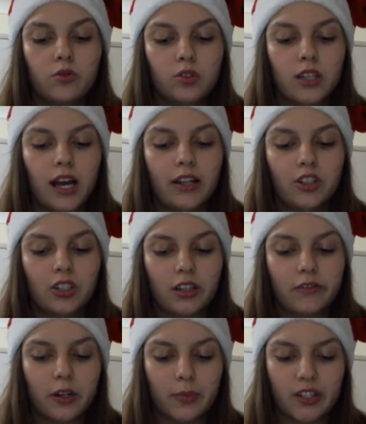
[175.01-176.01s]
Nur der eine
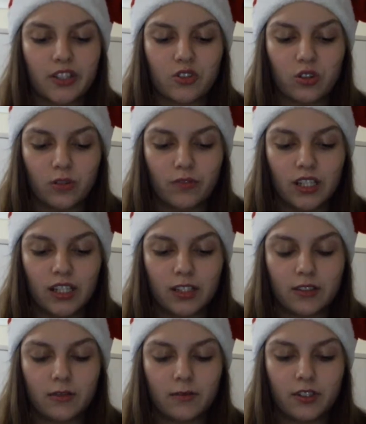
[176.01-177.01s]
Schäfer passt irgendwie
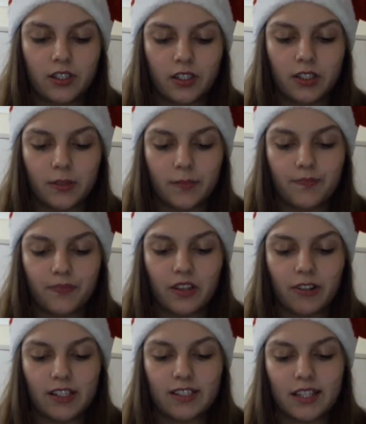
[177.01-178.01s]
nicht, finde ich,
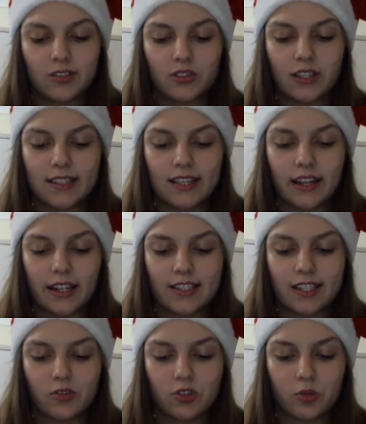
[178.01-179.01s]
weil es ja zu der Zeit,
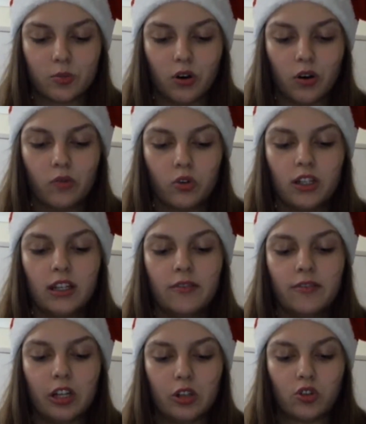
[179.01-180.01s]
als Jesus geboren wurde,
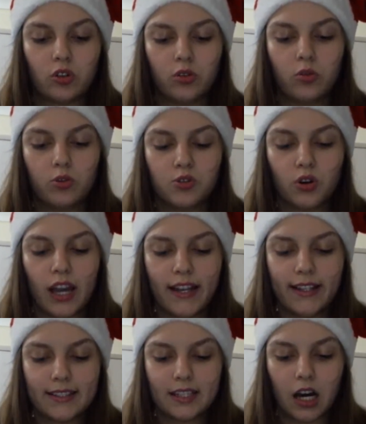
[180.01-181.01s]
weder Jogginghosen noch
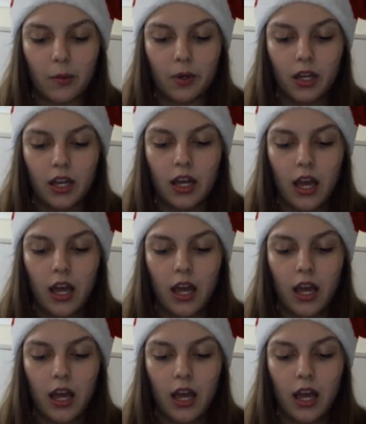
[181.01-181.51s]
Handys gab.